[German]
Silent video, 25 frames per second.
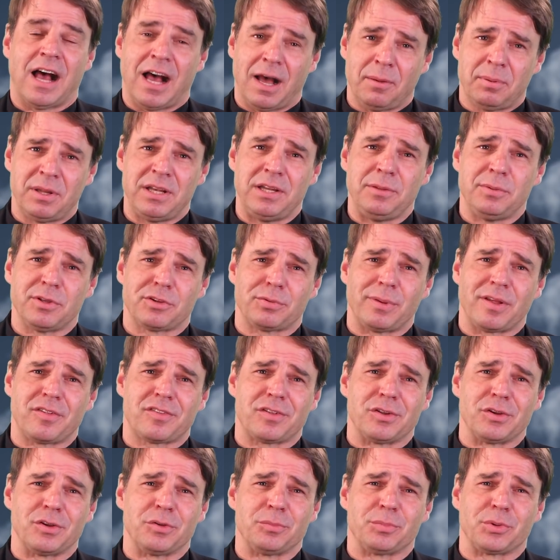Aber, liebe
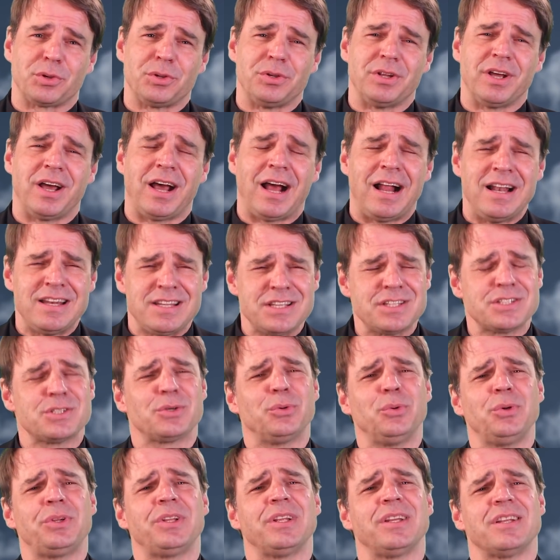Schwestern und Brüder, all dies
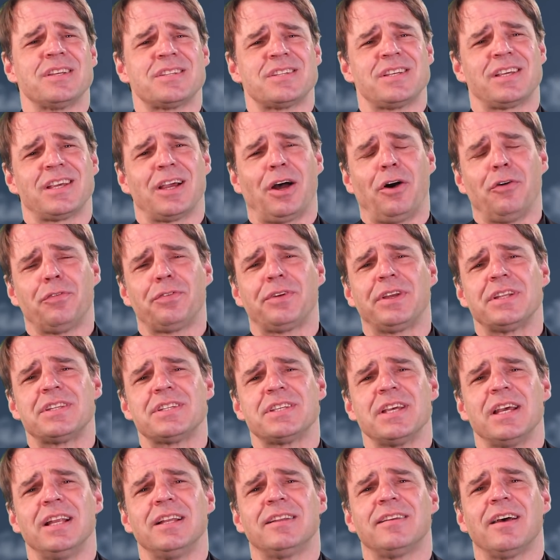Gute, das ich
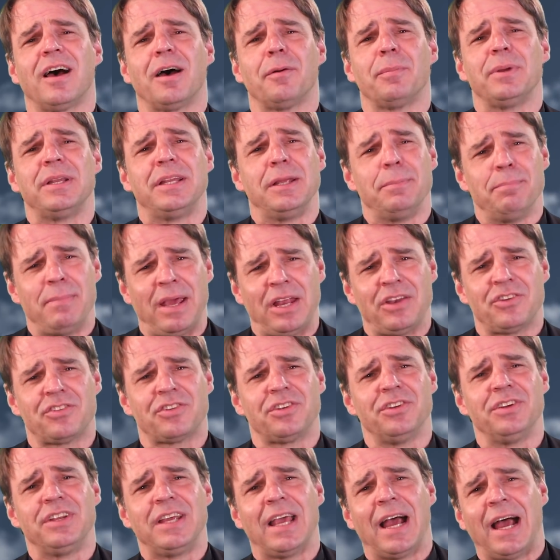aufgezählt habe, die
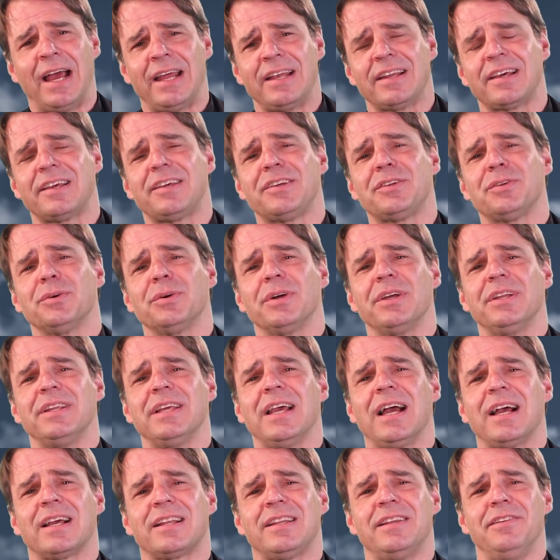Menschen, die Einrichtungen,
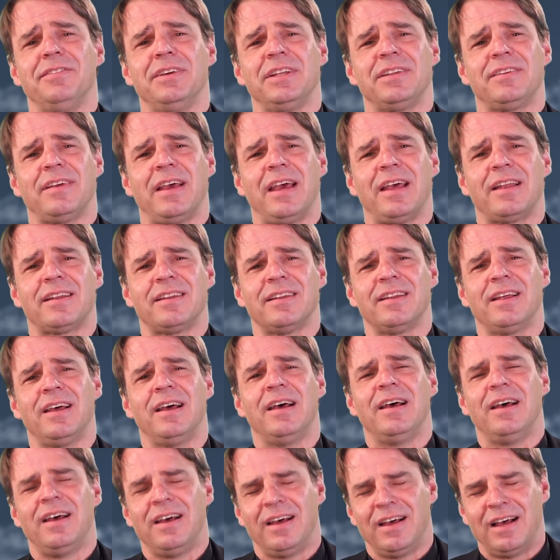die Aktivitäten,
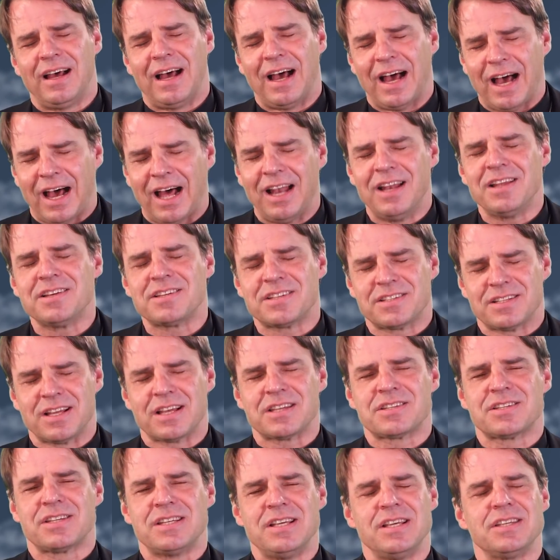alles
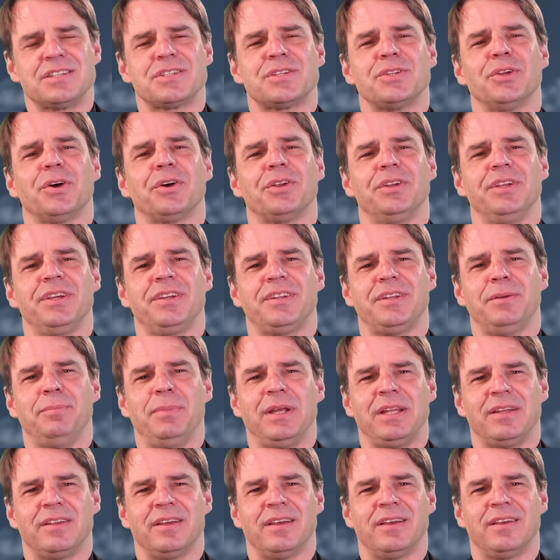das ist noch nicht die
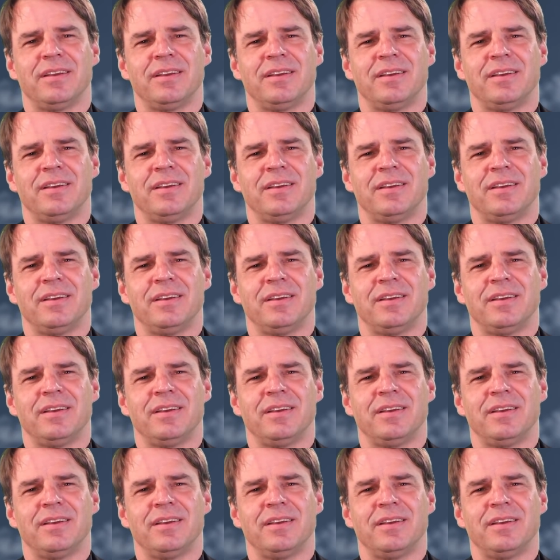Mitte.